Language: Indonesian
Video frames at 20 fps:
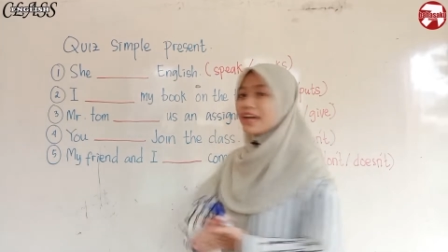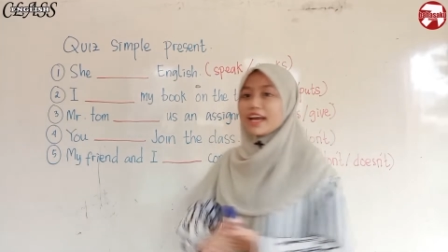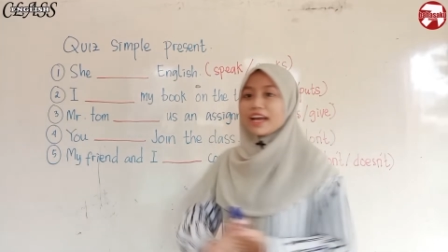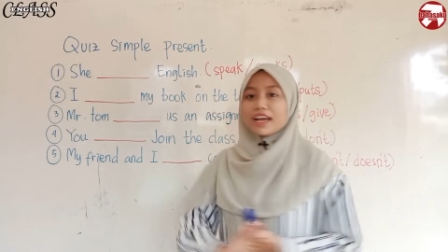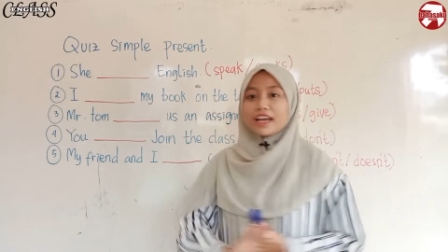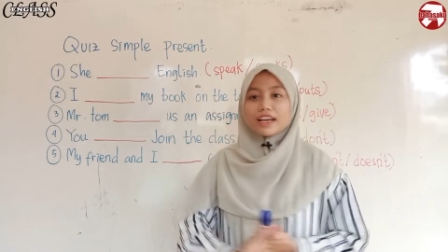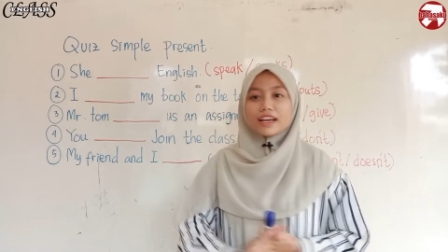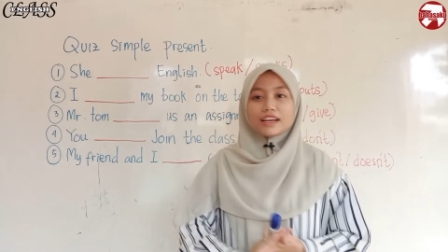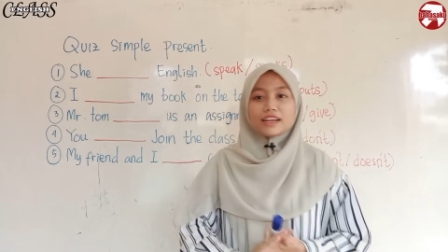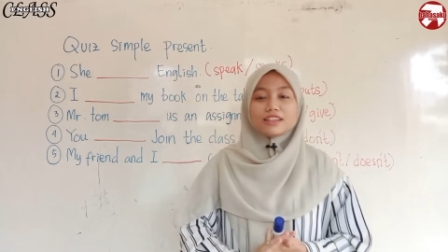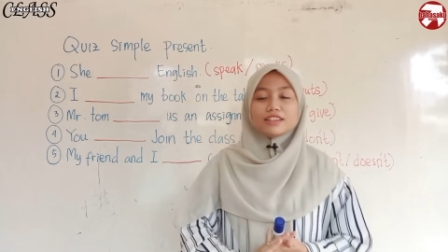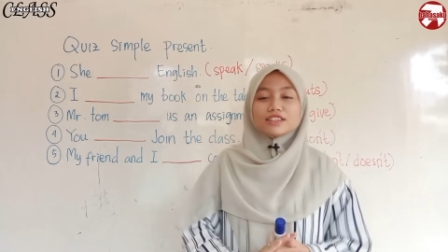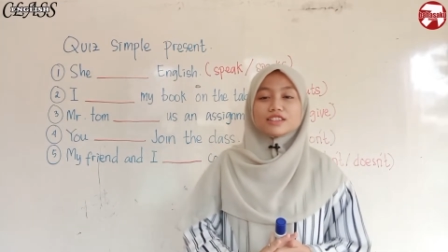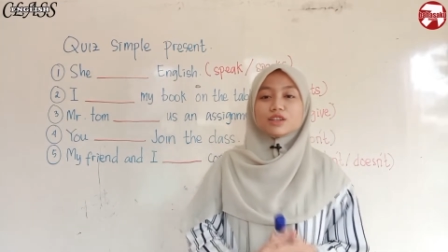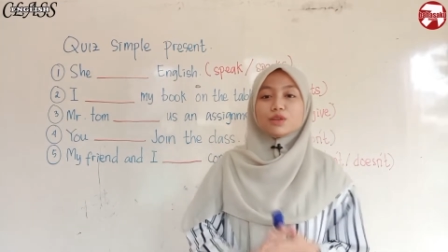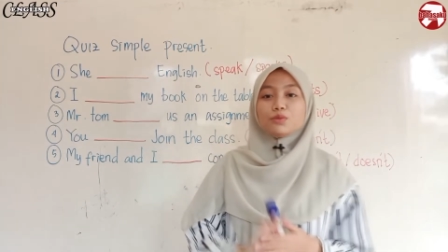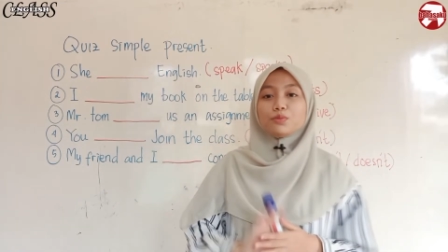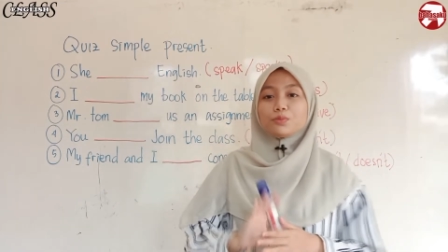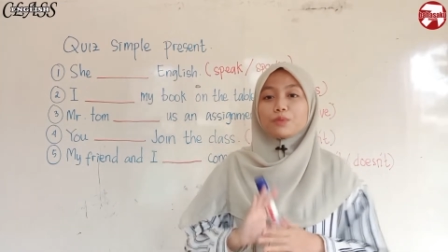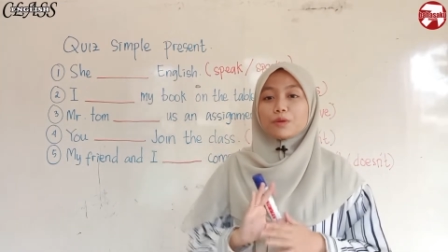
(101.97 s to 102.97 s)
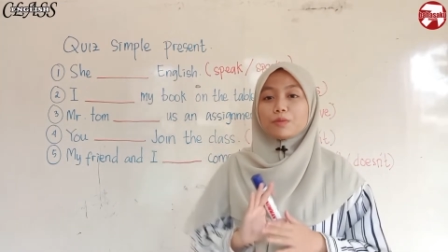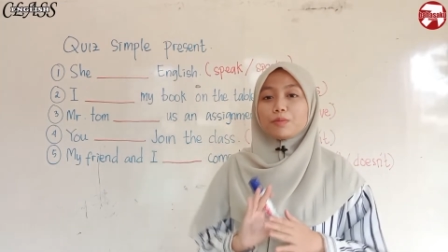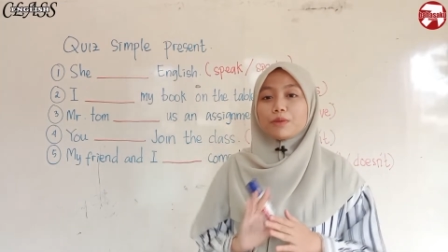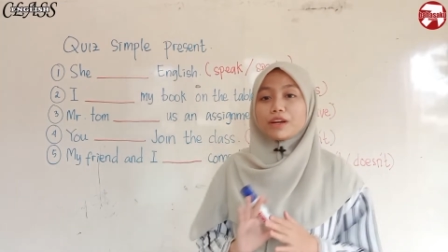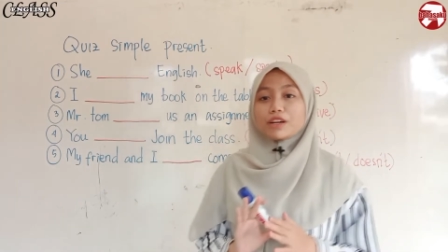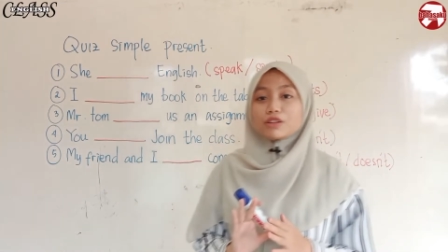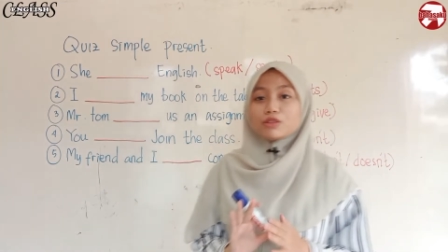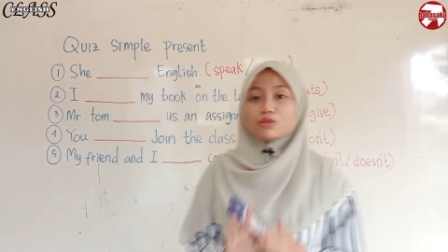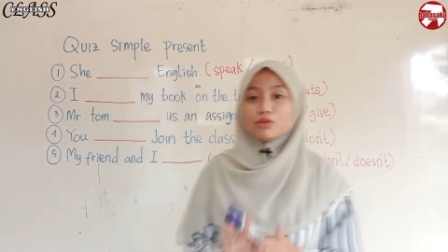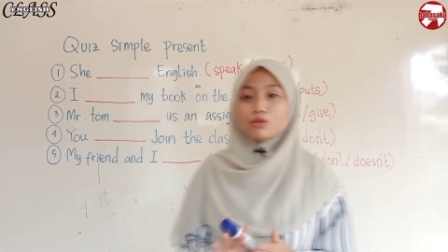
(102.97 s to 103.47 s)
okay, So
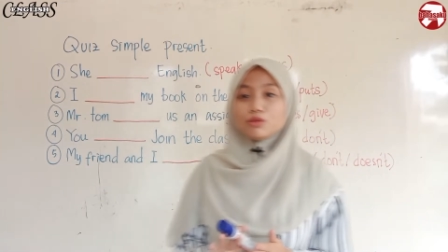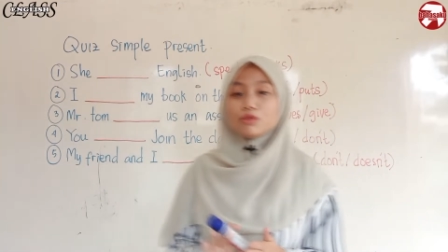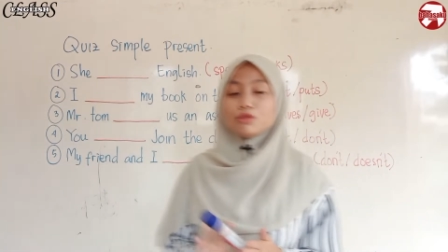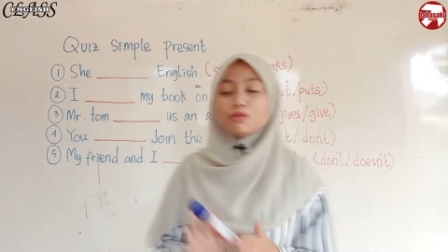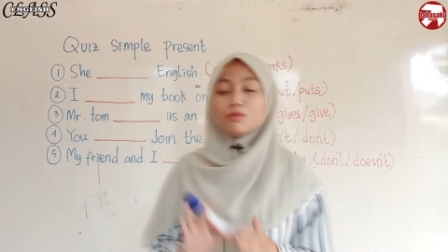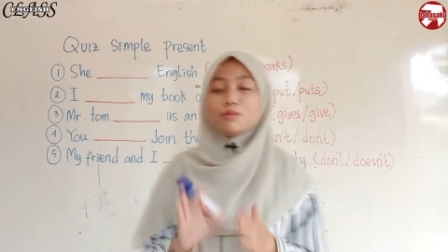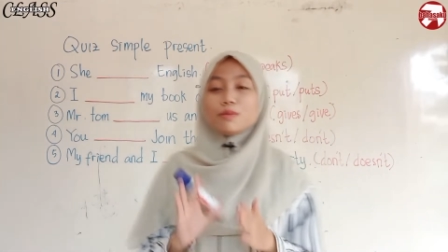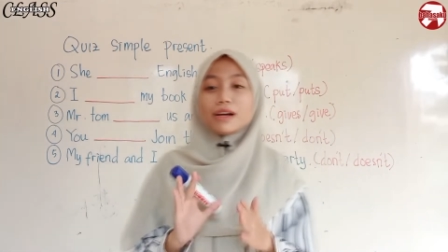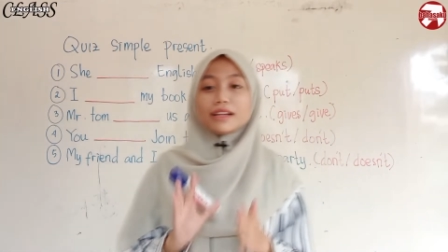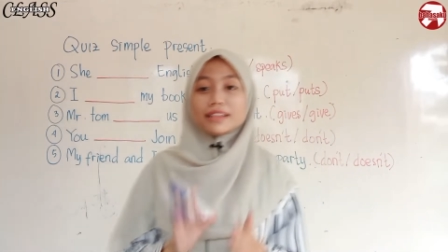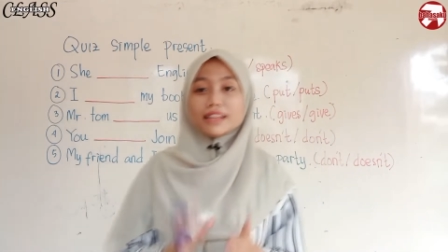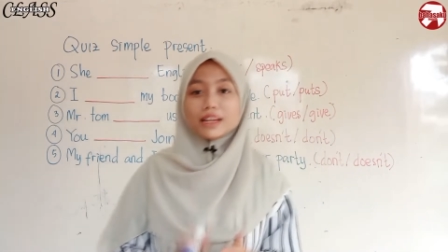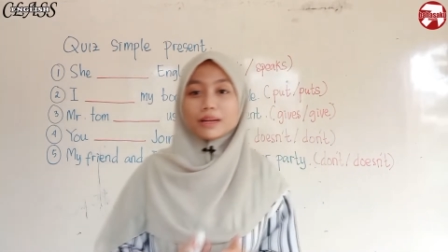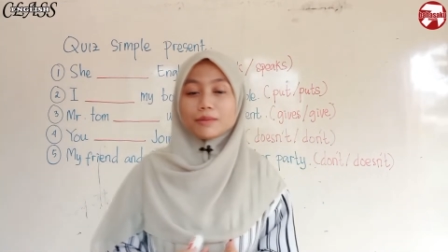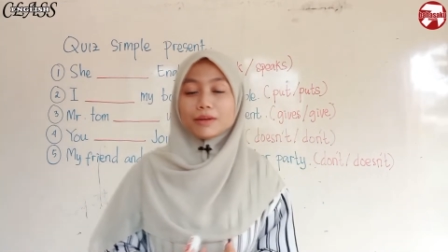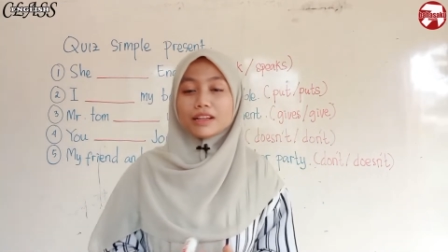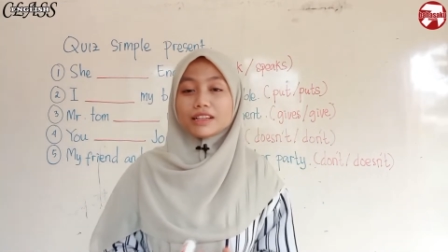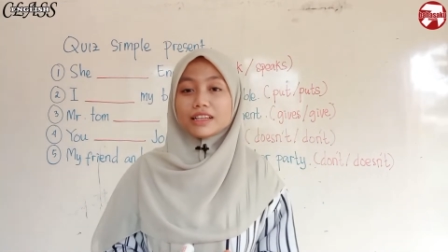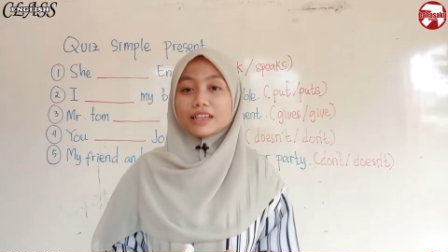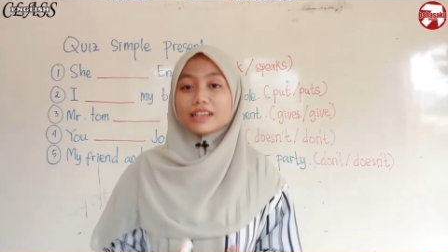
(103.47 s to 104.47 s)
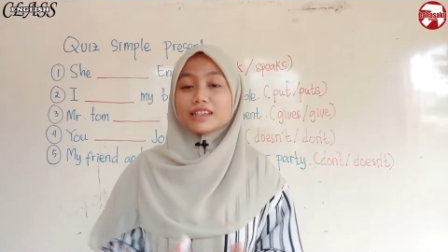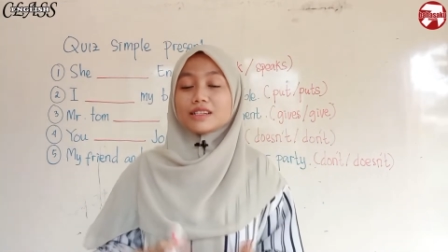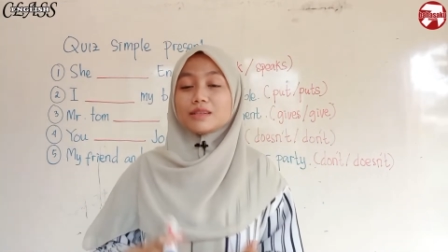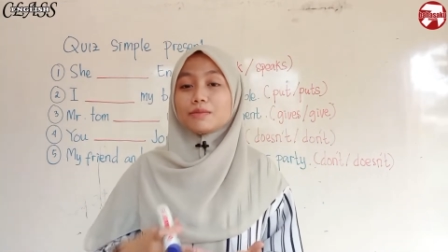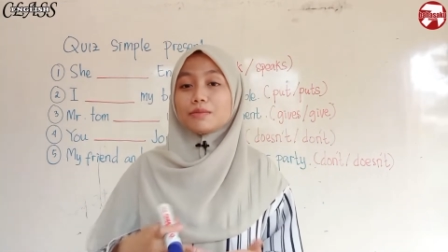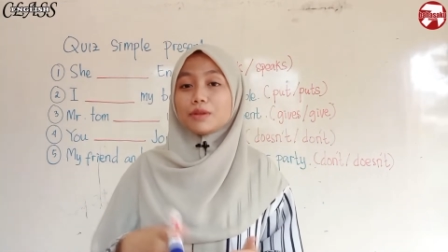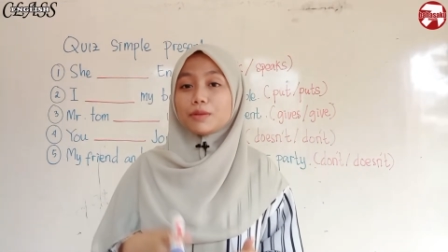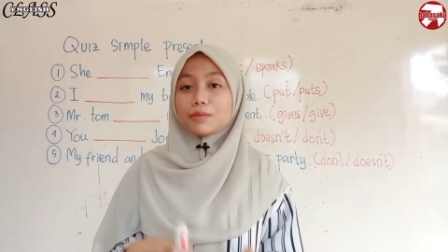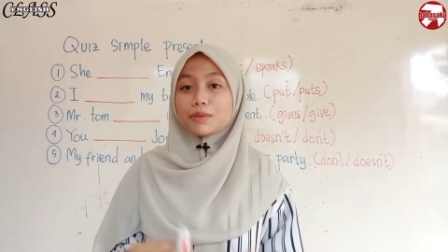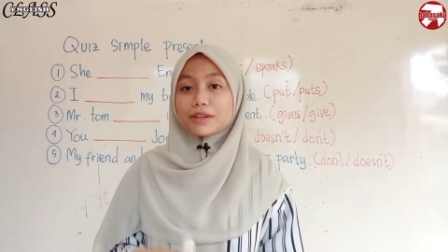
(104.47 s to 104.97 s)
prepare dulu materi-materi
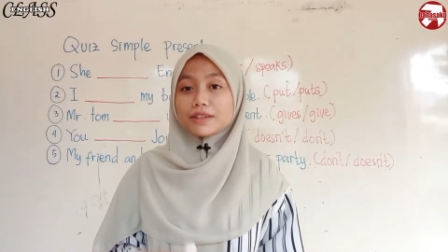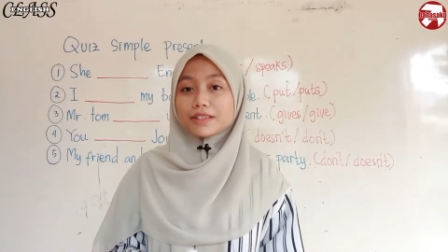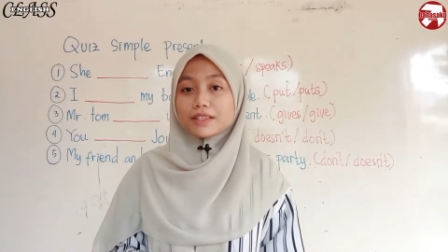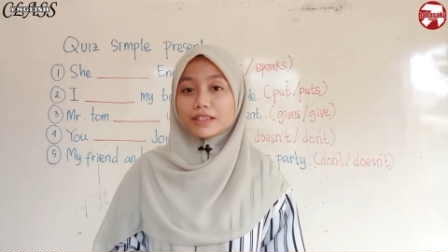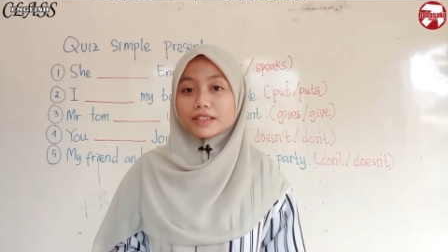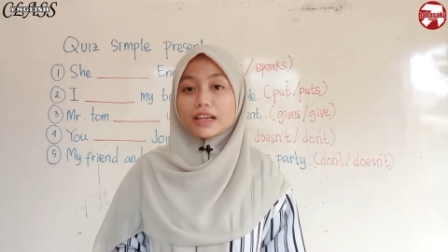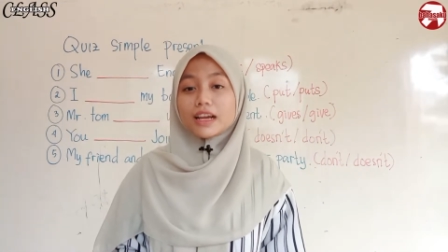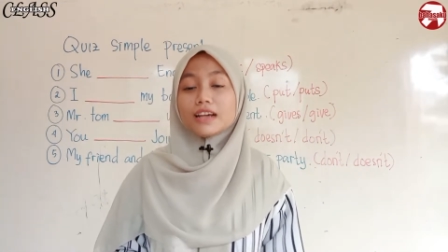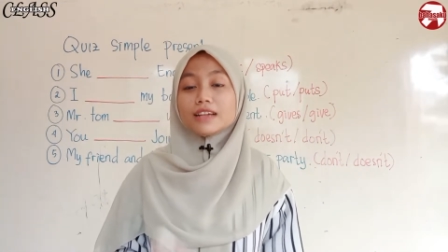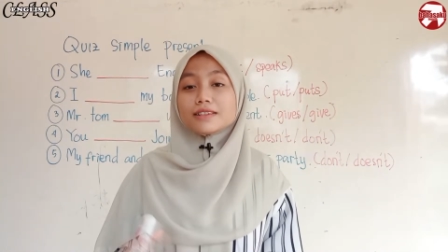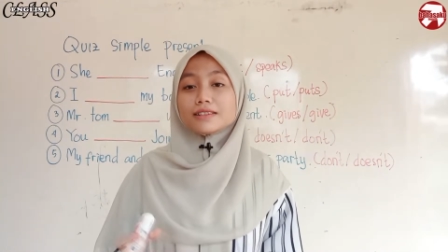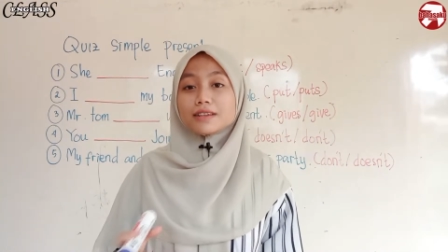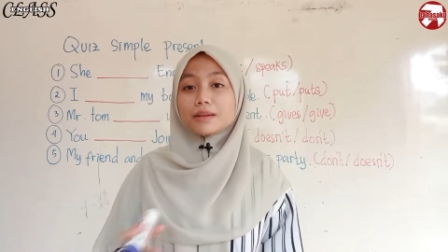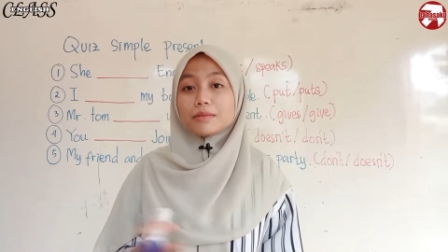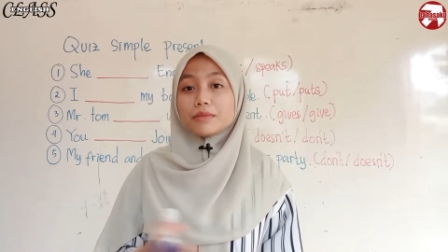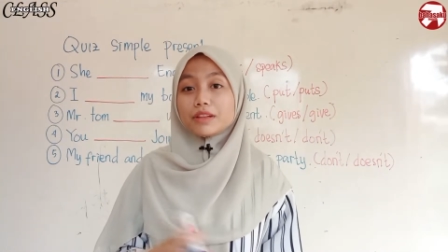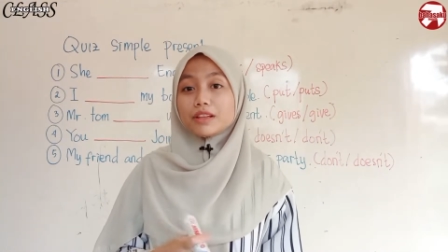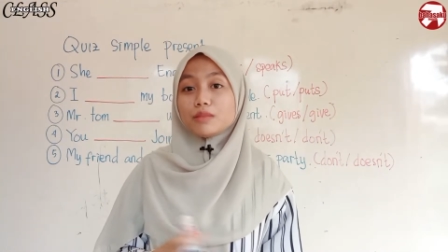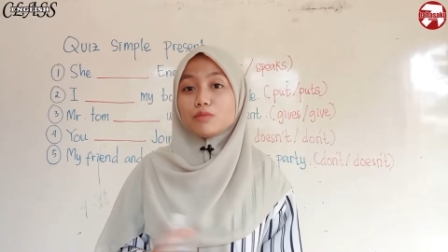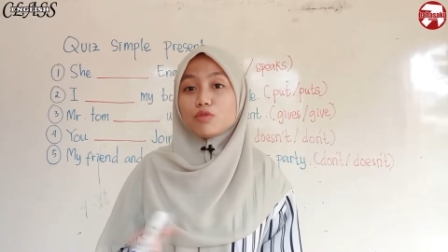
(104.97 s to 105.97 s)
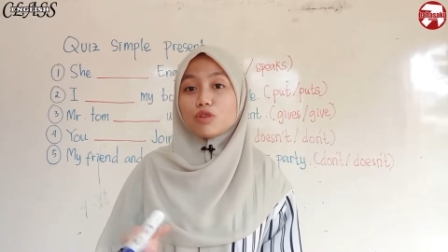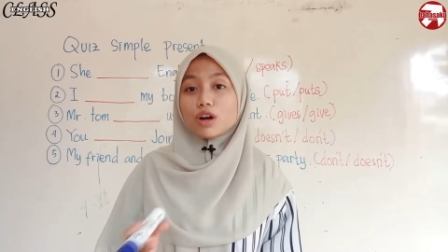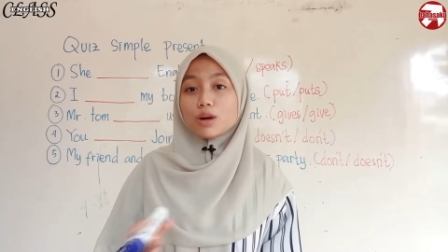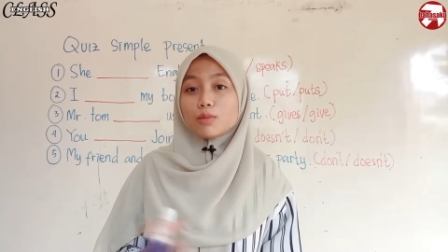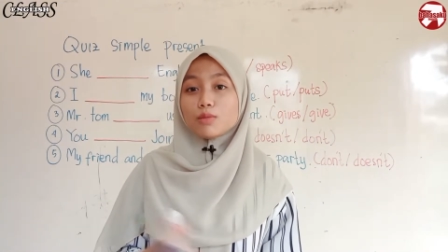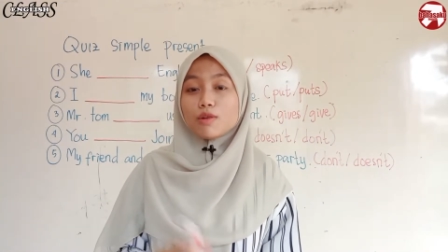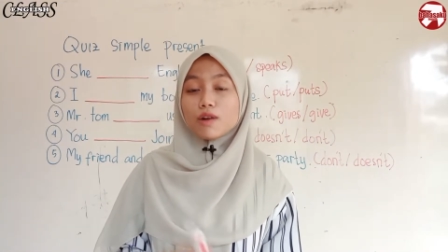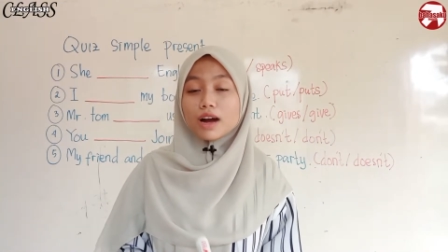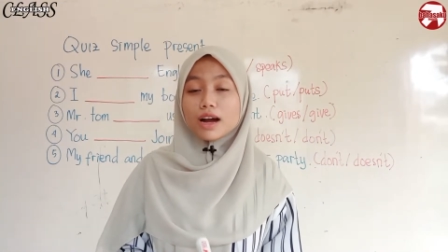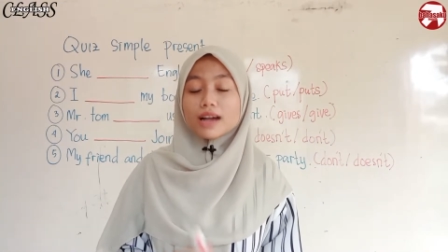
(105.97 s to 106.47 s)
simple presentnya sambil
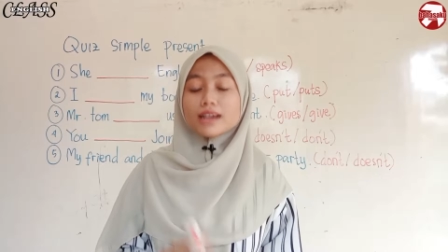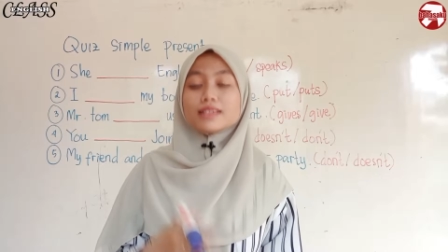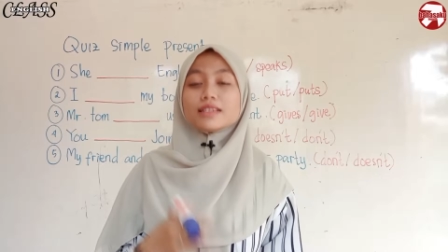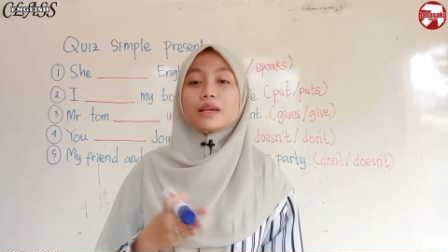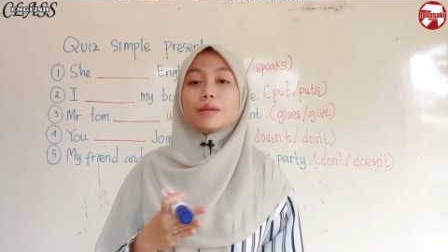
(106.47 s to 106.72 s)
dibuka-buka,